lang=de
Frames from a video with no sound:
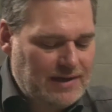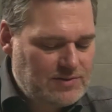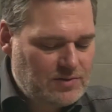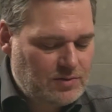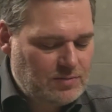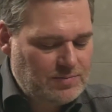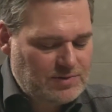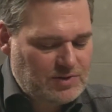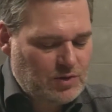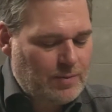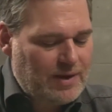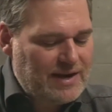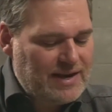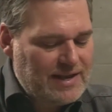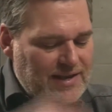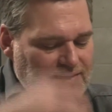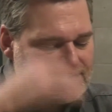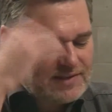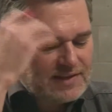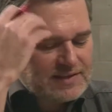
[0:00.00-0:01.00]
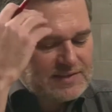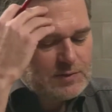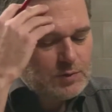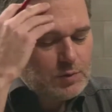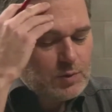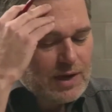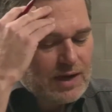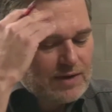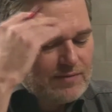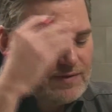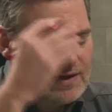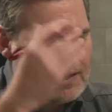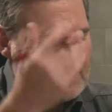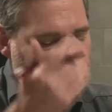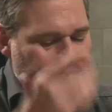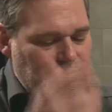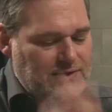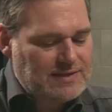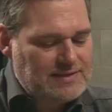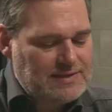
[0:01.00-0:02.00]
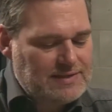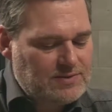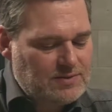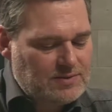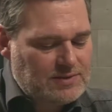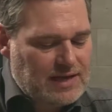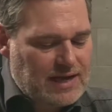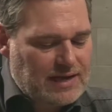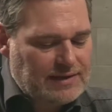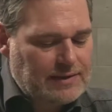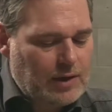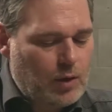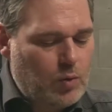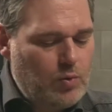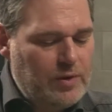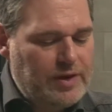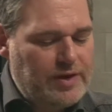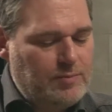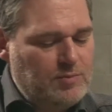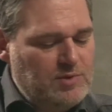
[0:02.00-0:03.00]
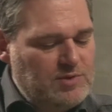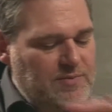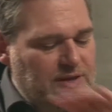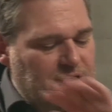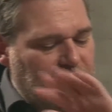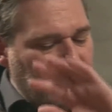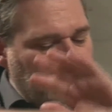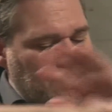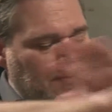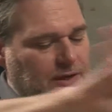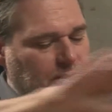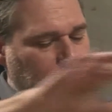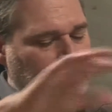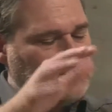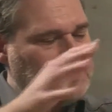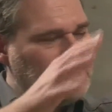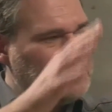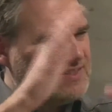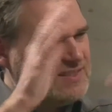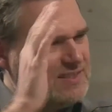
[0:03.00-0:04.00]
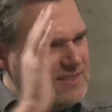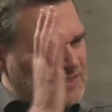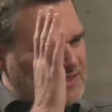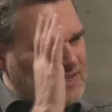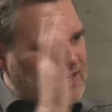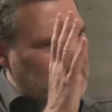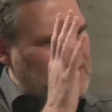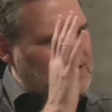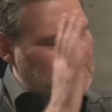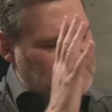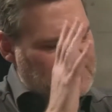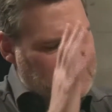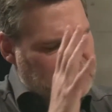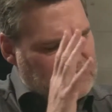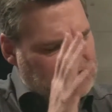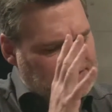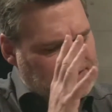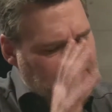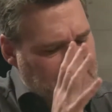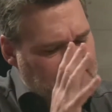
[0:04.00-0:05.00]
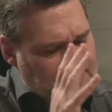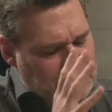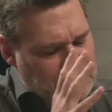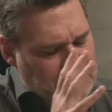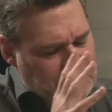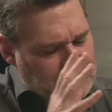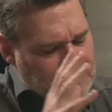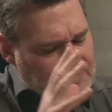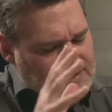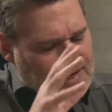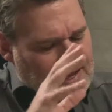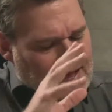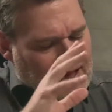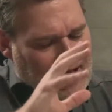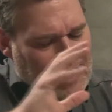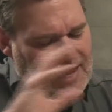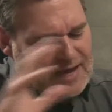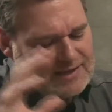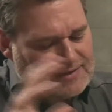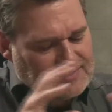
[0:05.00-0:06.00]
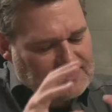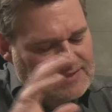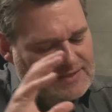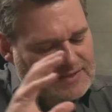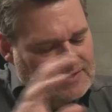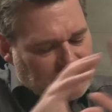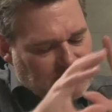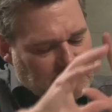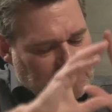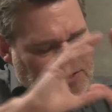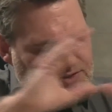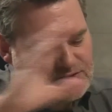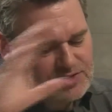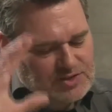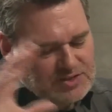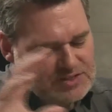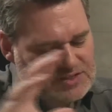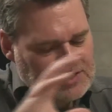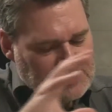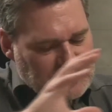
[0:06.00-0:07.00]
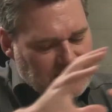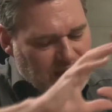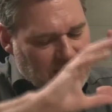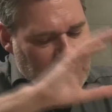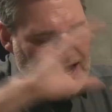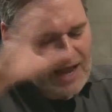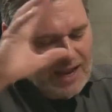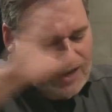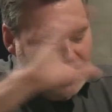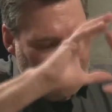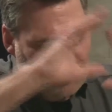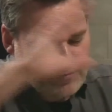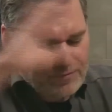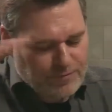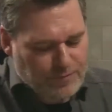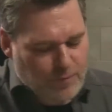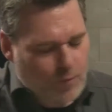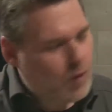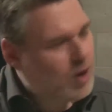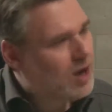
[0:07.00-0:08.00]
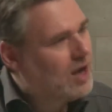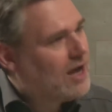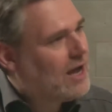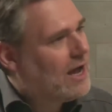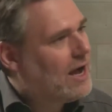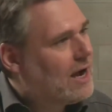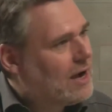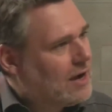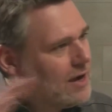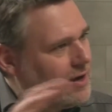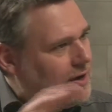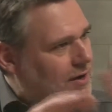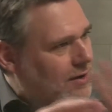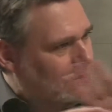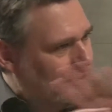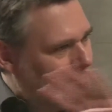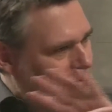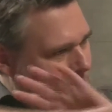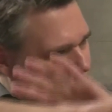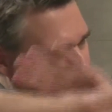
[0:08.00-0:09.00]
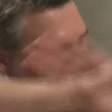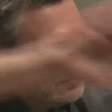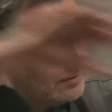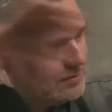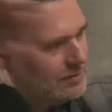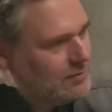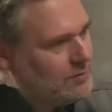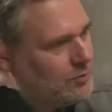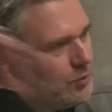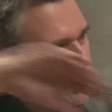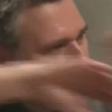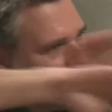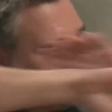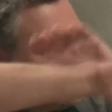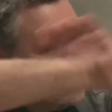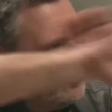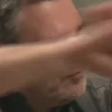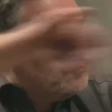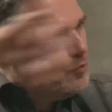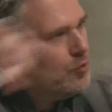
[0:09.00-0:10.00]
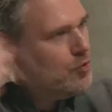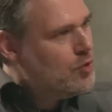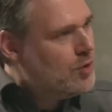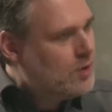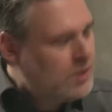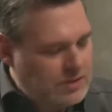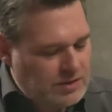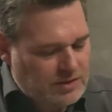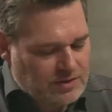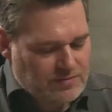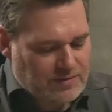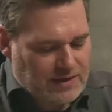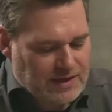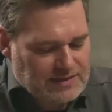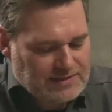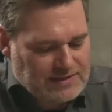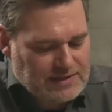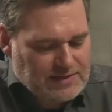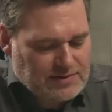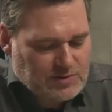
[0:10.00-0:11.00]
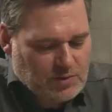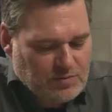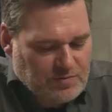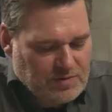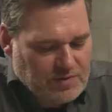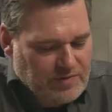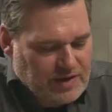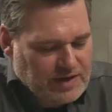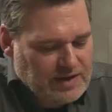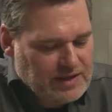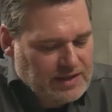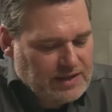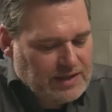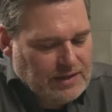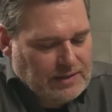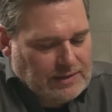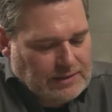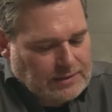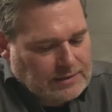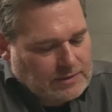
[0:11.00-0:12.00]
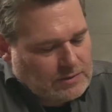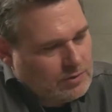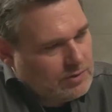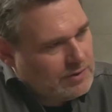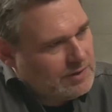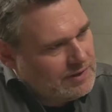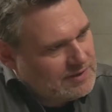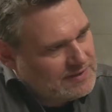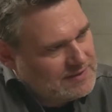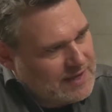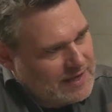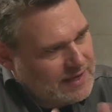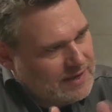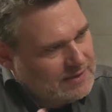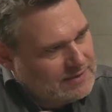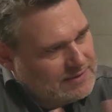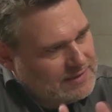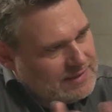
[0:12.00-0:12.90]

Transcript: Also so mein erster Zugang war so, dass ich so dachte, oh, ich muss mich erstmal durch diesen sehr, sehr dicken 80er Synthi-Hall-Vorhang durchwühlen quasi, so wie wenn ich durch sehr